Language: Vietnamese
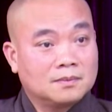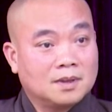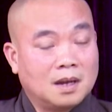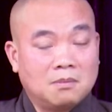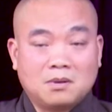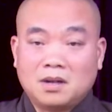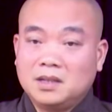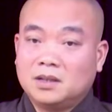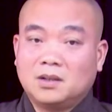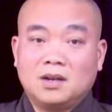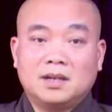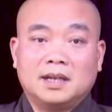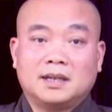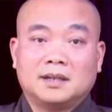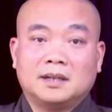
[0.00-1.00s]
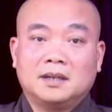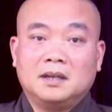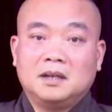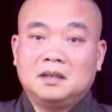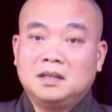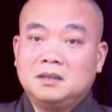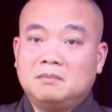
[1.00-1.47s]
không có gì khó khăn
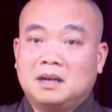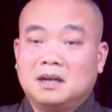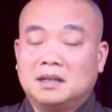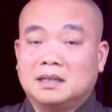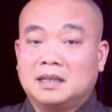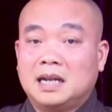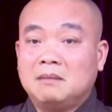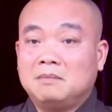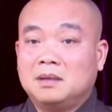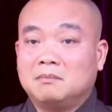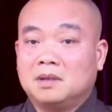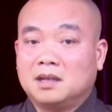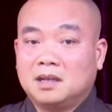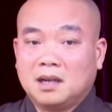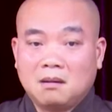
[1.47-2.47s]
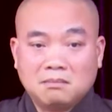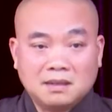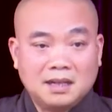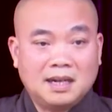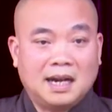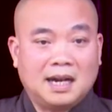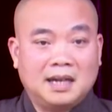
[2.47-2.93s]
nhưng mà người ta đánh mình mình không
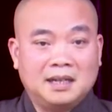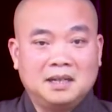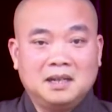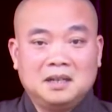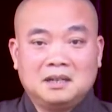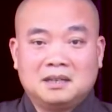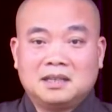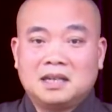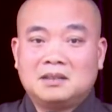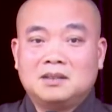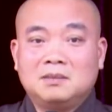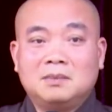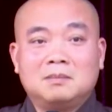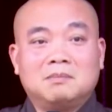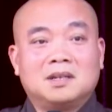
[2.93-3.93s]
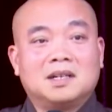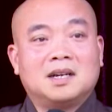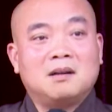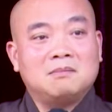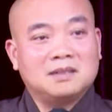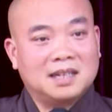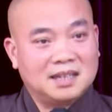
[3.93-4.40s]
đánh lại người ta chửi mình mình
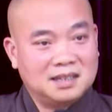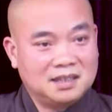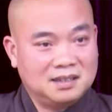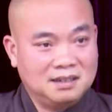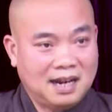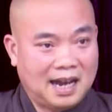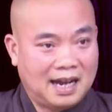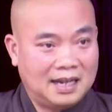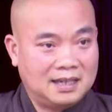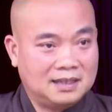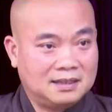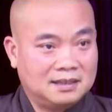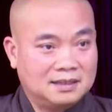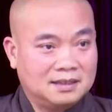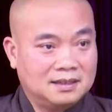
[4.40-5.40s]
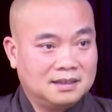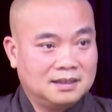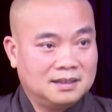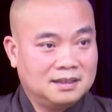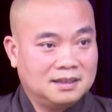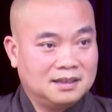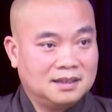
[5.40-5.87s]
không chửi lại
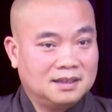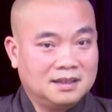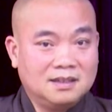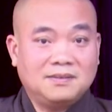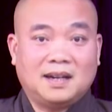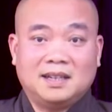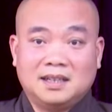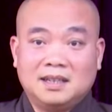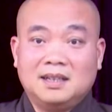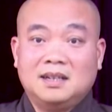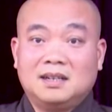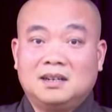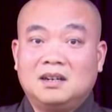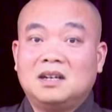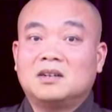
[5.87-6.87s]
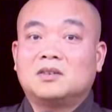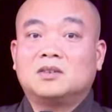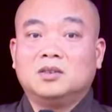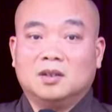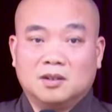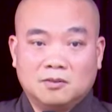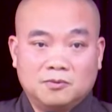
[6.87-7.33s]
như vậy đó là
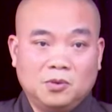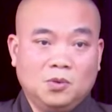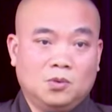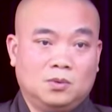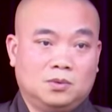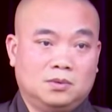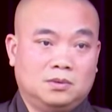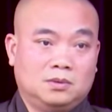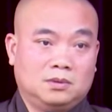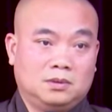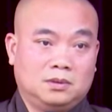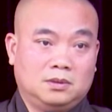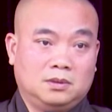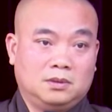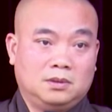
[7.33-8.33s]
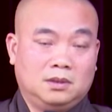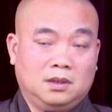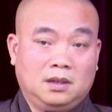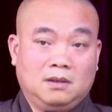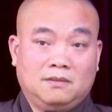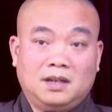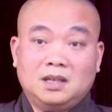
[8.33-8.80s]
trường phu
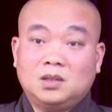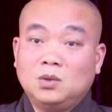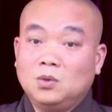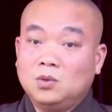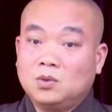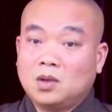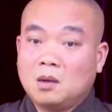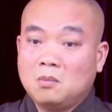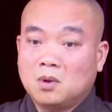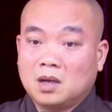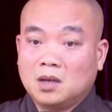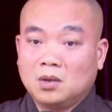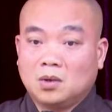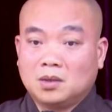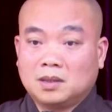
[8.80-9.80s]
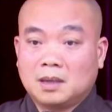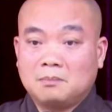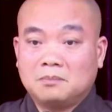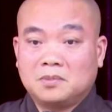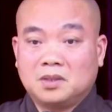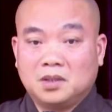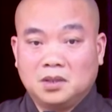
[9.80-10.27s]
phải tu có một cái nội
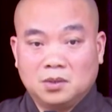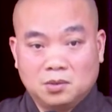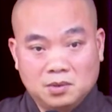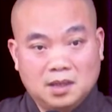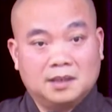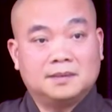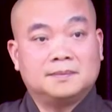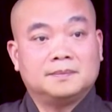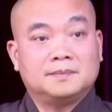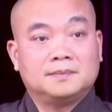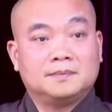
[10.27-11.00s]
tâm chịu đựng